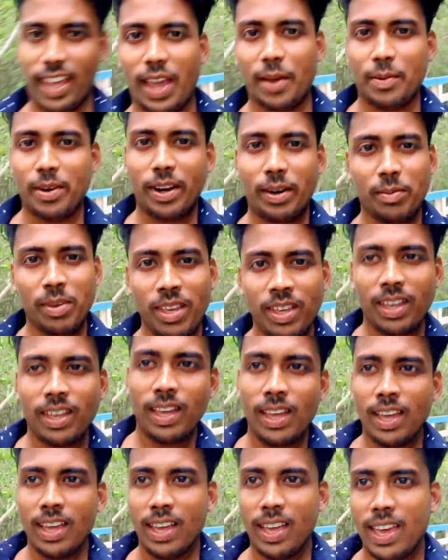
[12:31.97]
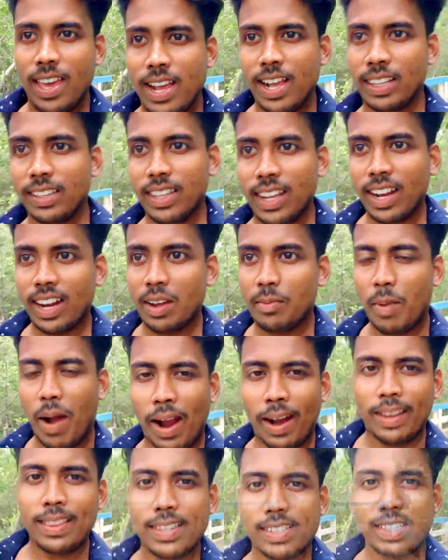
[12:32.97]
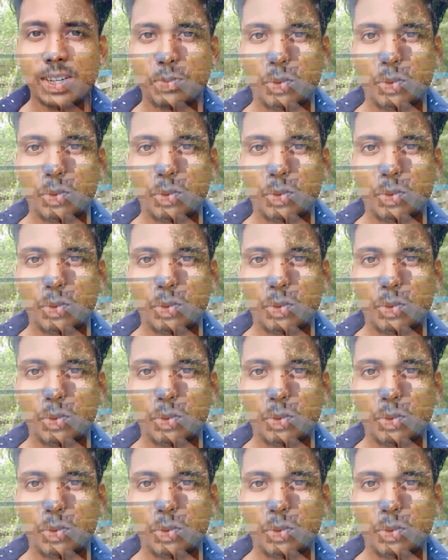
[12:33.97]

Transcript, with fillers: এবার আমি এখান থেকে না বাংলাদেশটা